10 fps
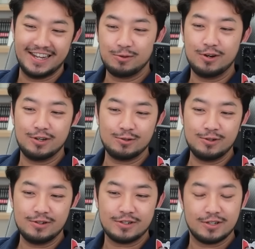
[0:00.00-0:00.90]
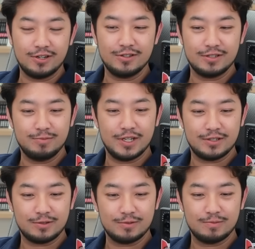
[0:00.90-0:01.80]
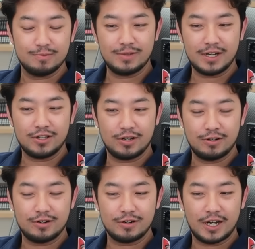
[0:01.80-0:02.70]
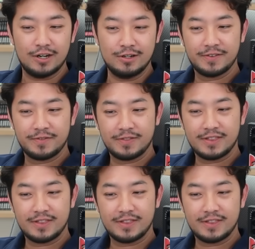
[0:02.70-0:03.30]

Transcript: 동거도 그런 의미에서 좀 하게 된 걸까요? 그